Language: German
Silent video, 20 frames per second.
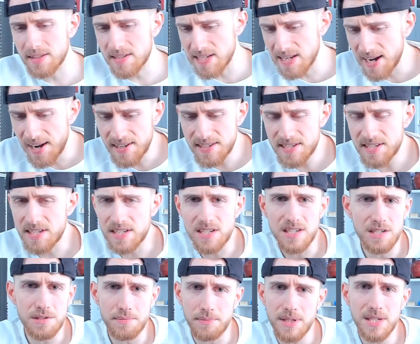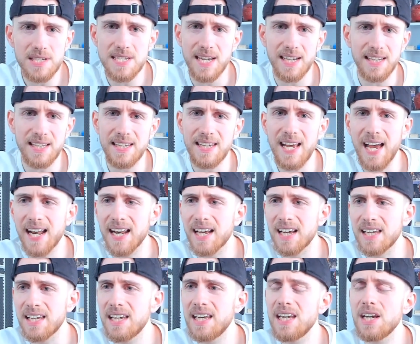Das erste ist, wie gesagt, die
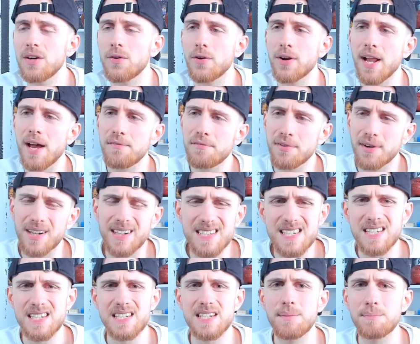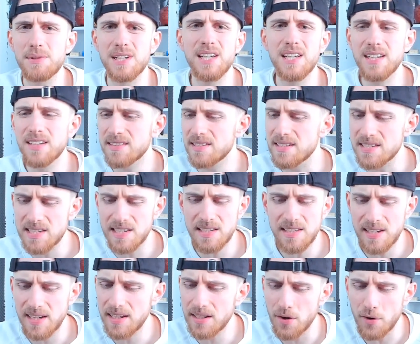Energie und einfach insgesamt die
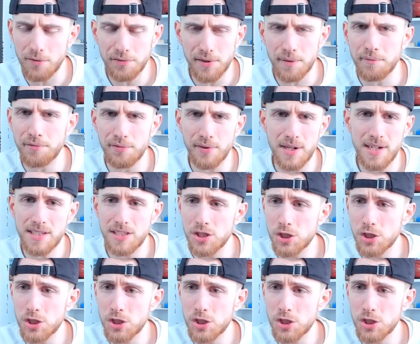Intensität auf dem Feld.